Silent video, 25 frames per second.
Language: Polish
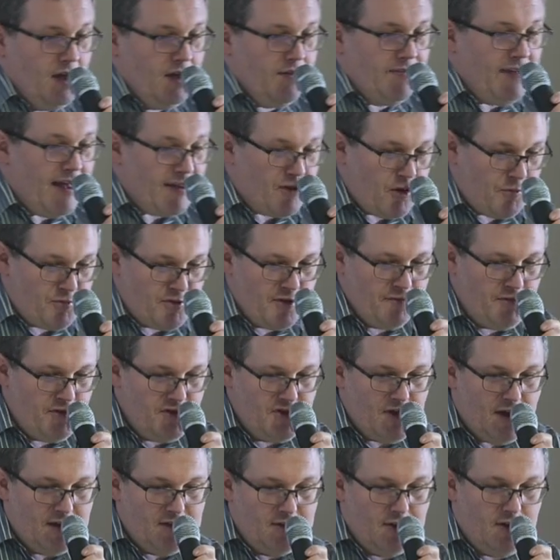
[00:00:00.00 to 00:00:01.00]
Na co
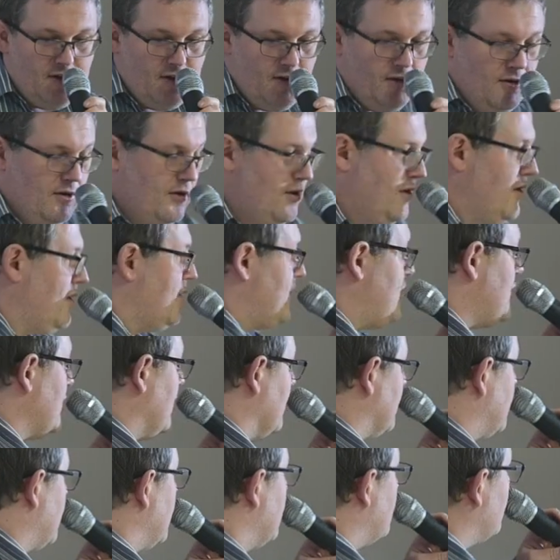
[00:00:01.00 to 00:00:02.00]
przewidziano y,
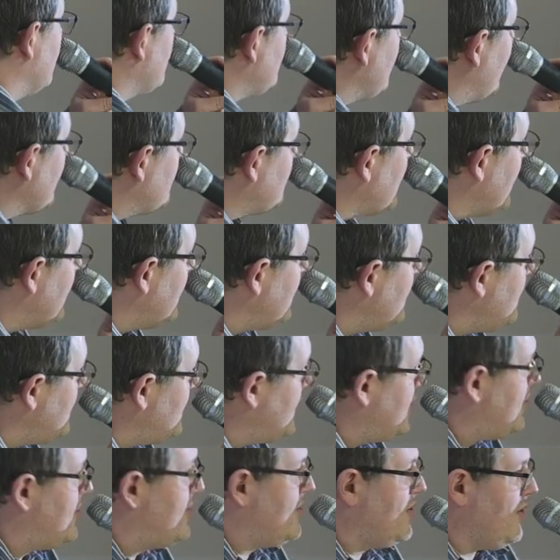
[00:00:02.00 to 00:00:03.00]
środki? Duża
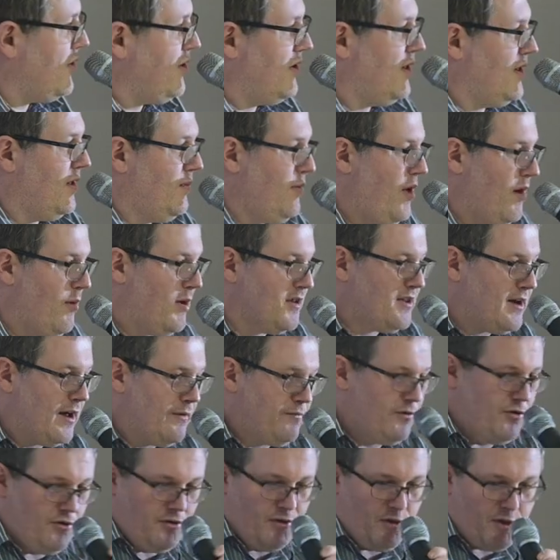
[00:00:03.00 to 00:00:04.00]
część miała
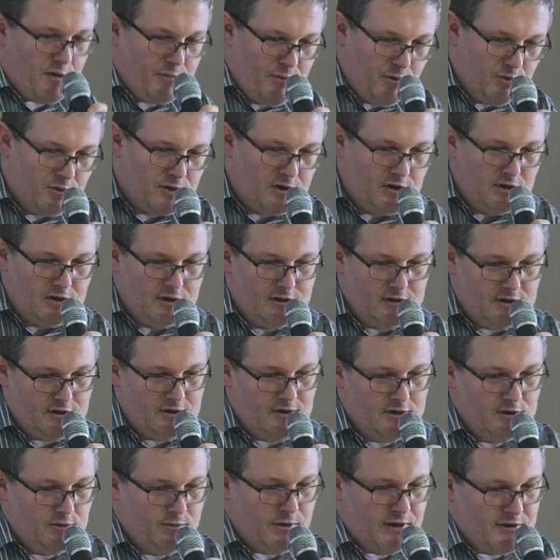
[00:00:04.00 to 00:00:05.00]
trafić do spółki
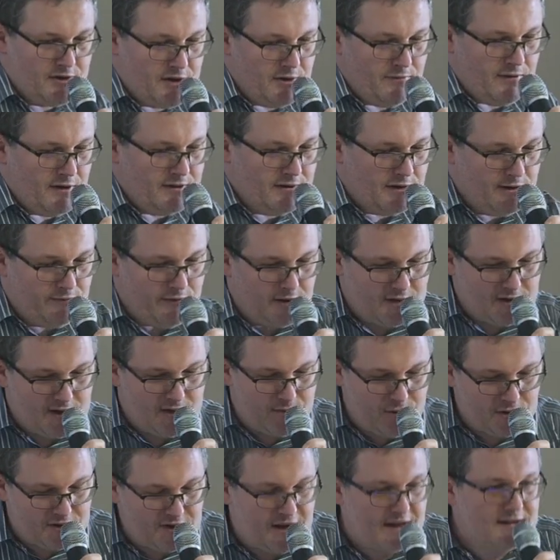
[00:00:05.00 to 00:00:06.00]
Lubelski
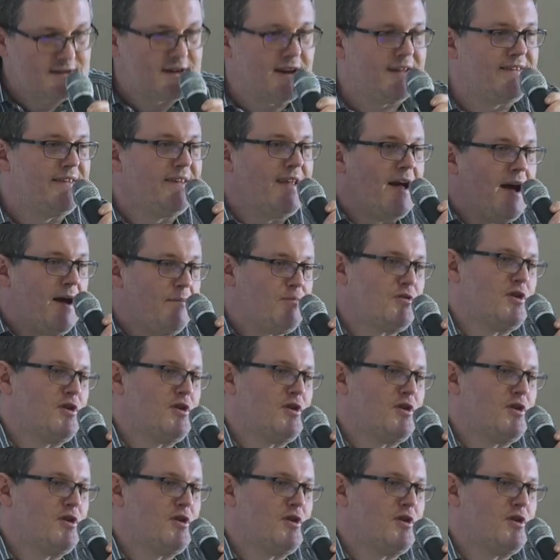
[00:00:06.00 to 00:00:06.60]
Węgiel Bogdanka na